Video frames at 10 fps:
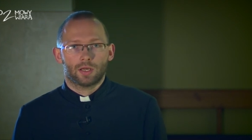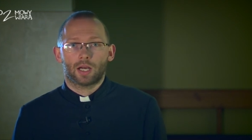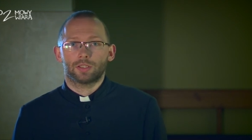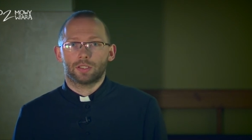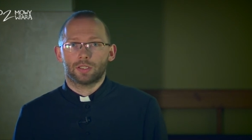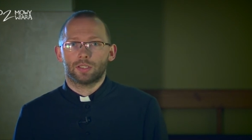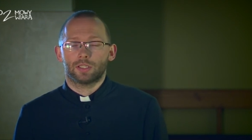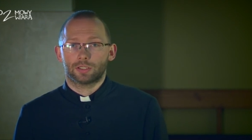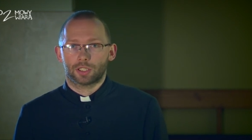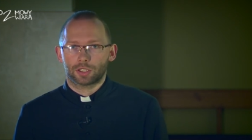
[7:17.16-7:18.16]
ani
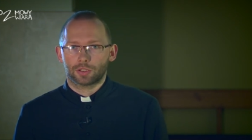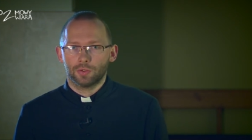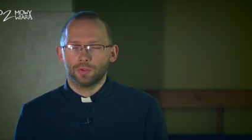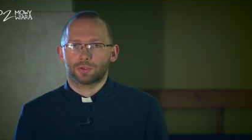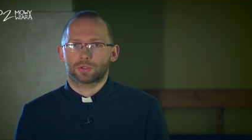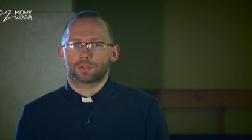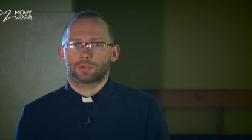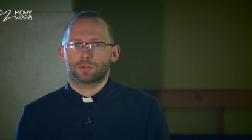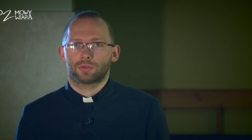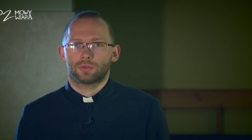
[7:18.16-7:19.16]
z naszych ust,
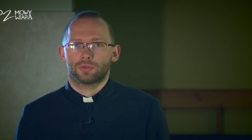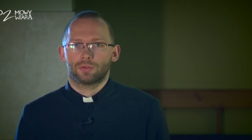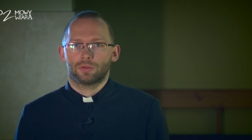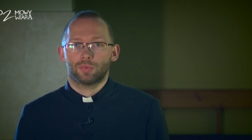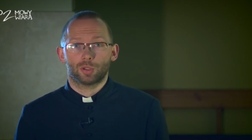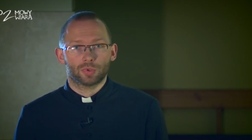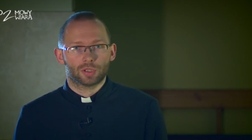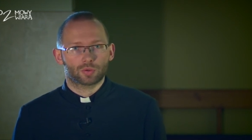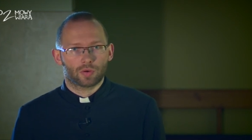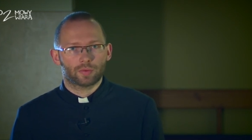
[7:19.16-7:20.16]
byśmy
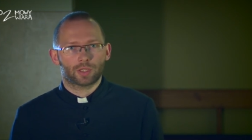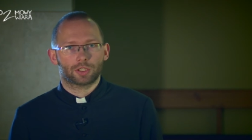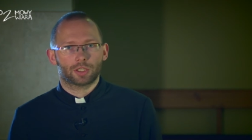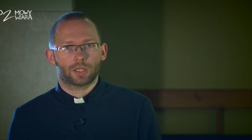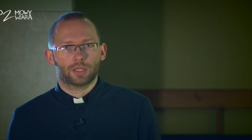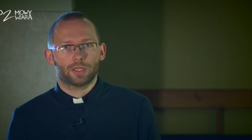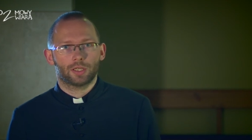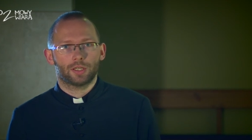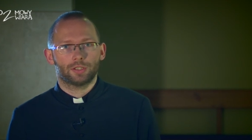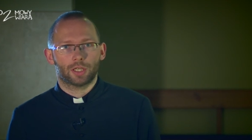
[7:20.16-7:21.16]
tym słowem też się
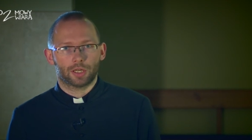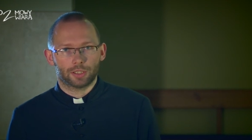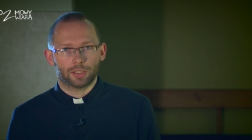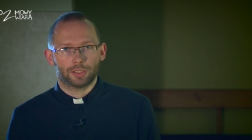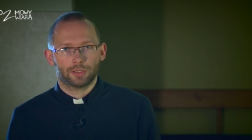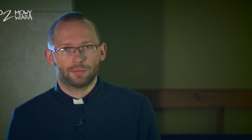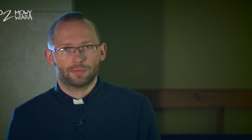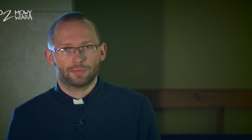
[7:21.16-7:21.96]
dzielili